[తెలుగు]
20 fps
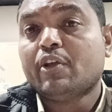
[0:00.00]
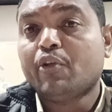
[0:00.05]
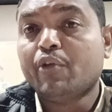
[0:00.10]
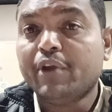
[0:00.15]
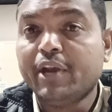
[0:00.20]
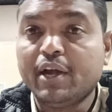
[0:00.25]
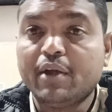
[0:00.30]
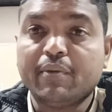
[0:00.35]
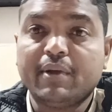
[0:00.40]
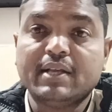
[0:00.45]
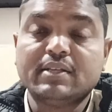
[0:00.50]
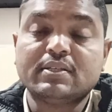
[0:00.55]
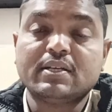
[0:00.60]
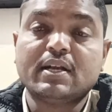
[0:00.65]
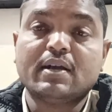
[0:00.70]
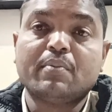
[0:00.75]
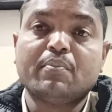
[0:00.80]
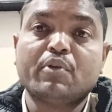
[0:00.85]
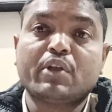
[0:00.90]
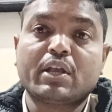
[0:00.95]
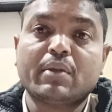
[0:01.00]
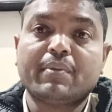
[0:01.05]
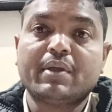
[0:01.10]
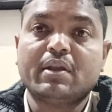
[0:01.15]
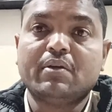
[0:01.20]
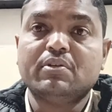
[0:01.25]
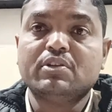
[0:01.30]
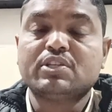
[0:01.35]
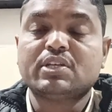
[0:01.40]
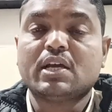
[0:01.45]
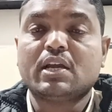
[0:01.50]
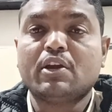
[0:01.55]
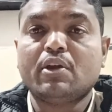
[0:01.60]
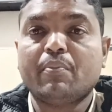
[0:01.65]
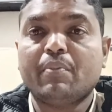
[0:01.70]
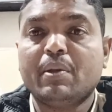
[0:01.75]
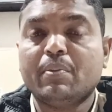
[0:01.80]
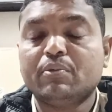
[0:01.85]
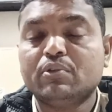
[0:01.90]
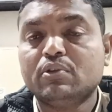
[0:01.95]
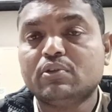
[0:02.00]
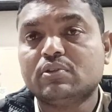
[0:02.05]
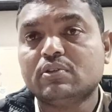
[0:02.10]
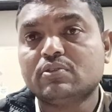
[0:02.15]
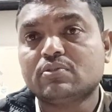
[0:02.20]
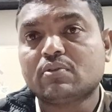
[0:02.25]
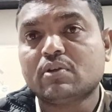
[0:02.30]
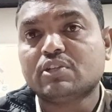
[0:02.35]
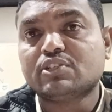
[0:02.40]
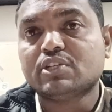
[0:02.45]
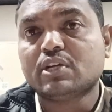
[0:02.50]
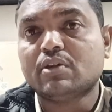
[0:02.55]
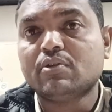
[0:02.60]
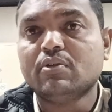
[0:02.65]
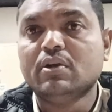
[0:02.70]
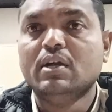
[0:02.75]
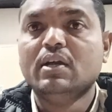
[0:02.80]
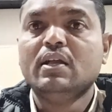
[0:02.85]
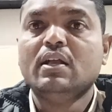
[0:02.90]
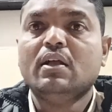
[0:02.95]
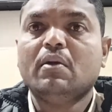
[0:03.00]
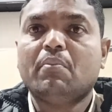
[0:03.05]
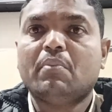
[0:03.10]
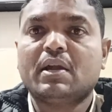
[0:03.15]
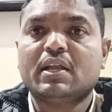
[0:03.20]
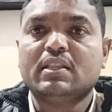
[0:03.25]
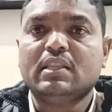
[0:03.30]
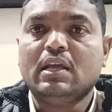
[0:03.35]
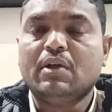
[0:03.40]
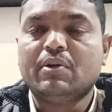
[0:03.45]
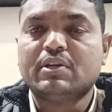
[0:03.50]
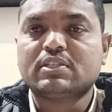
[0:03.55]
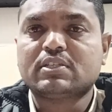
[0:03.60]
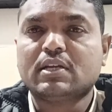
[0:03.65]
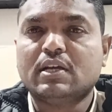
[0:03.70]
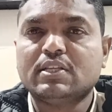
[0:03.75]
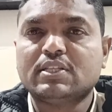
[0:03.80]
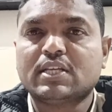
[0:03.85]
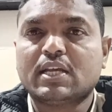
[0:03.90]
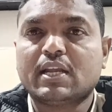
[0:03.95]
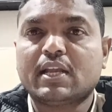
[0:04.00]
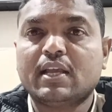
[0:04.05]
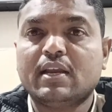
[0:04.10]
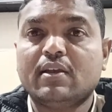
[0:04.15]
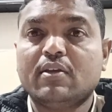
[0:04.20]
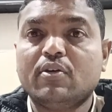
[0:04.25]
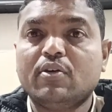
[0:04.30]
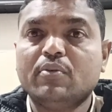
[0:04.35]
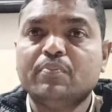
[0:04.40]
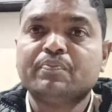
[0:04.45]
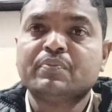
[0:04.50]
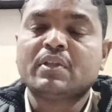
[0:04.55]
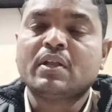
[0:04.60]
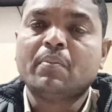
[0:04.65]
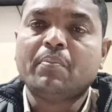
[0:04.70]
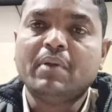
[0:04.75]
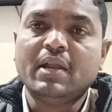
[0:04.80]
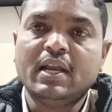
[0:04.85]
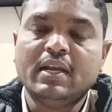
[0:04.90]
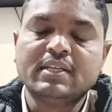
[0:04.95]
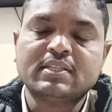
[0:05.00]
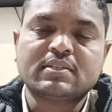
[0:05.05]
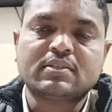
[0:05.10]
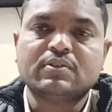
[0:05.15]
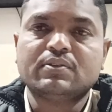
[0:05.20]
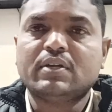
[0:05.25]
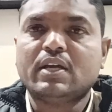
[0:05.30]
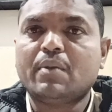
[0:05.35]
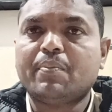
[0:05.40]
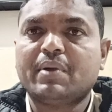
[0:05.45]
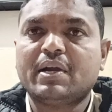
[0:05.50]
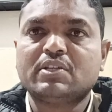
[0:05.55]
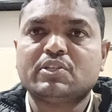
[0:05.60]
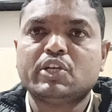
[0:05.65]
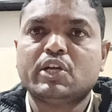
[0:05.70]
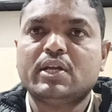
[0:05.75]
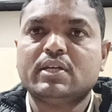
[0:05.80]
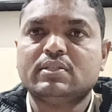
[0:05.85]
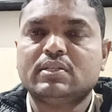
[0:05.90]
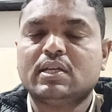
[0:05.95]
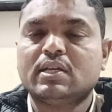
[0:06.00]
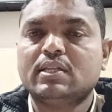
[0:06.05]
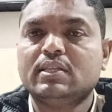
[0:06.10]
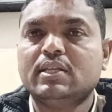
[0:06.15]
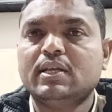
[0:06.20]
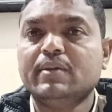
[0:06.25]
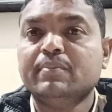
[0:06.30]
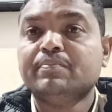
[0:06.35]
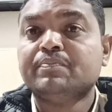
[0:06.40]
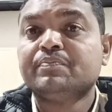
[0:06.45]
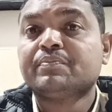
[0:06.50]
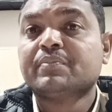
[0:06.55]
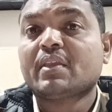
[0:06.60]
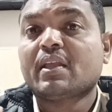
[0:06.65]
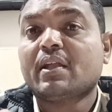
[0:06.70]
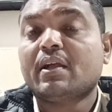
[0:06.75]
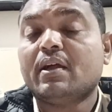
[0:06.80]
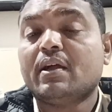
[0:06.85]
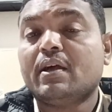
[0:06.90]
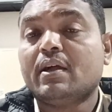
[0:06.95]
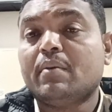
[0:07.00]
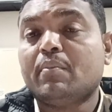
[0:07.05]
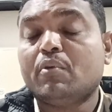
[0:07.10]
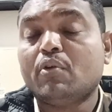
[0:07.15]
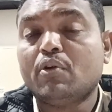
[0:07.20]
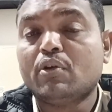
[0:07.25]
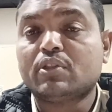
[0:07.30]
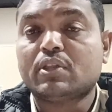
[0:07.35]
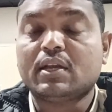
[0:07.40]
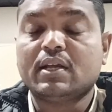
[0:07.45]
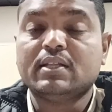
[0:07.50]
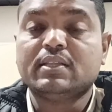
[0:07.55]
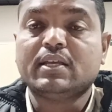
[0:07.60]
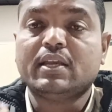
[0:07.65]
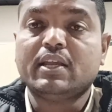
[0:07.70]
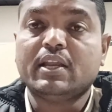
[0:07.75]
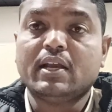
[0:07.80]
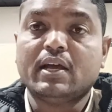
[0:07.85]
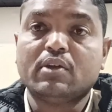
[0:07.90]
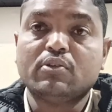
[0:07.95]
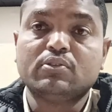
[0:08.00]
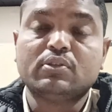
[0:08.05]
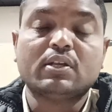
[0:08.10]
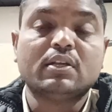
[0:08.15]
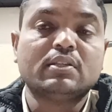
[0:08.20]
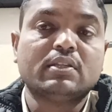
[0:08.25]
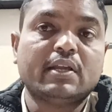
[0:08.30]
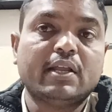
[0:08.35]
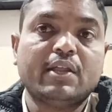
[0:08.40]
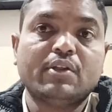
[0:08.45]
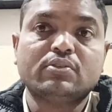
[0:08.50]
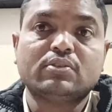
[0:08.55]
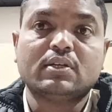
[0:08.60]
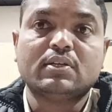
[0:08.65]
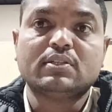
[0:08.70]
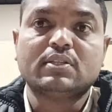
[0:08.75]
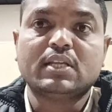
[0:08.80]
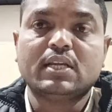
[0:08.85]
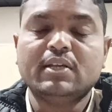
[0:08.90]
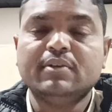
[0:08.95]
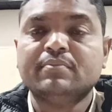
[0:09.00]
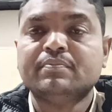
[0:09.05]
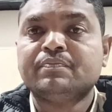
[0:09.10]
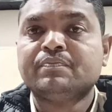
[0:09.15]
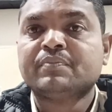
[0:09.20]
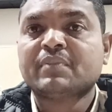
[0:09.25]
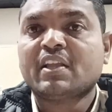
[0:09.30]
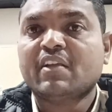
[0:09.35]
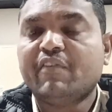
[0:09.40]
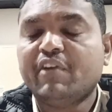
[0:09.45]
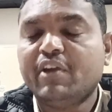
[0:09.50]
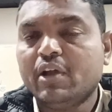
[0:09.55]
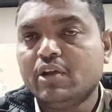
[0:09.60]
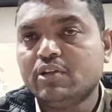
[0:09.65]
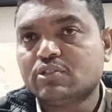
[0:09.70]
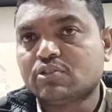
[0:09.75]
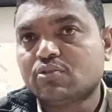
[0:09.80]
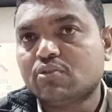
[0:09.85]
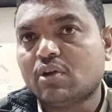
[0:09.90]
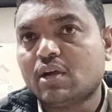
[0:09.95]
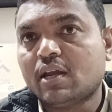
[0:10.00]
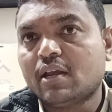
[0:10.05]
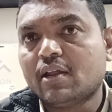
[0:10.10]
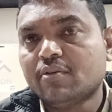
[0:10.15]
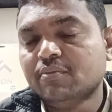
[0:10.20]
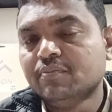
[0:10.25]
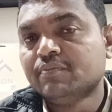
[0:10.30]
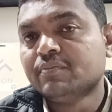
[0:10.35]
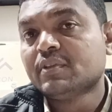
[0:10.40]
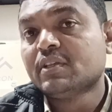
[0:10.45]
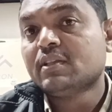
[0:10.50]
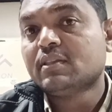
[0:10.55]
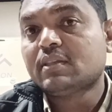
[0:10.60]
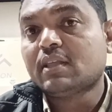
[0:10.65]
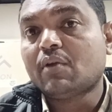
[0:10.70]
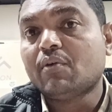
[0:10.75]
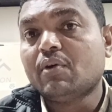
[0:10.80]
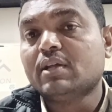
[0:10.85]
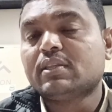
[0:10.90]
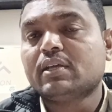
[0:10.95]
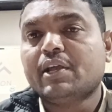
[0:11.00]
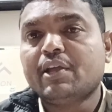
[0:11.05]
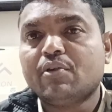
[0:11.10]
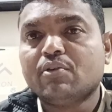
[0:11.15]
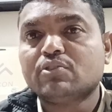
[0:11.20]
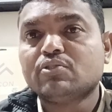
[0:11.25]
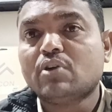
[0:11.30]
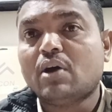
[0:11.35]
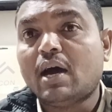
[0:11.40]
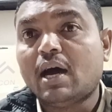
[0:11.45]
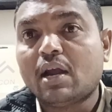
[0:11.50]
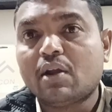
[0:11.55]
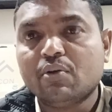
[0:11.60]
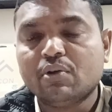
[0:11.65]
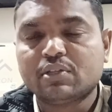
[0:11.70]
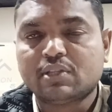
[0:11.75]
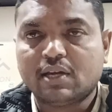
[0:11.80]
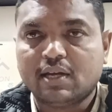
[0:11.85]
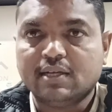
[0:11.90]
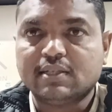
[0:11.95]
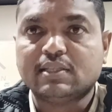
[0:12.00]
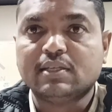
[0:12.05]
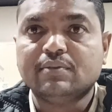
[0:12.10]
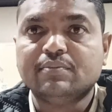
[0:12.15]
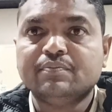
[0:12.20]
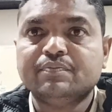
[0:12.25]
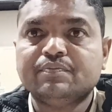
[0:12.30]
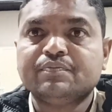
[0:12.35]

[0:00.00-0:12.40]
యూనిట్ వైజ్గా ముఖ్యమైన విషయాలను మీ ముందుకు తీసుకొచ్చాను మన దేవా స్టడీ సర్కిల్లో ప్లేలిస్ట్ ఏర్పాటు చేయడం జరిగింది మూడవ తరగతి అని నాలుగవ తరగతి అని ఐదవ తరగతి అని వినియోగించుకోగలరు తర్వాత ఈరోజు ఆరవ తరగతి